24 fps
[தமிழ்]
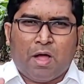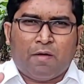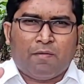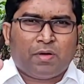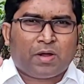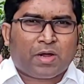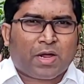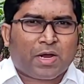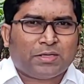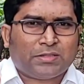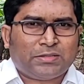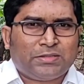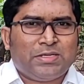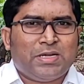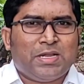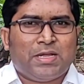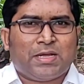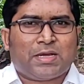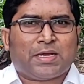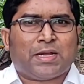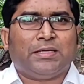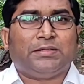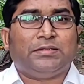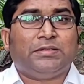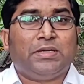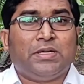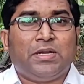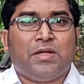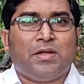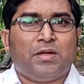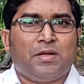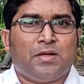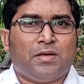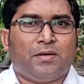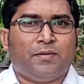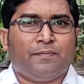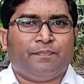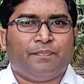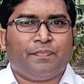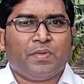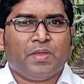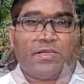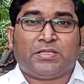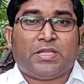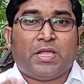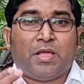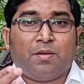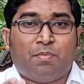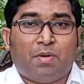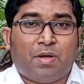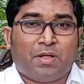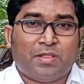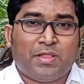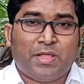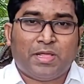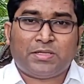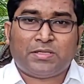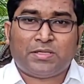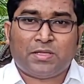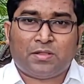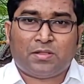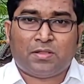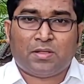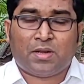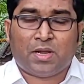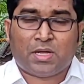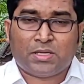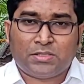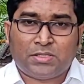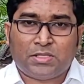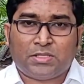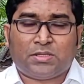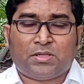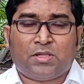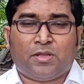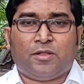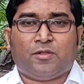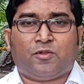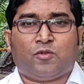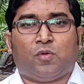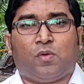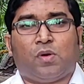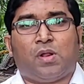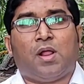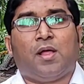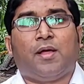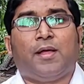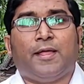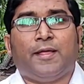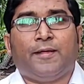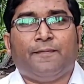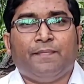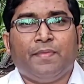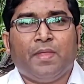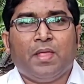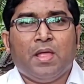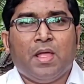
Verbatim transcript: அவன் கட்டின கட்டிடங்கள் சேபா தேசத்து ராஜஸ்திரி சொல்கிறாங்க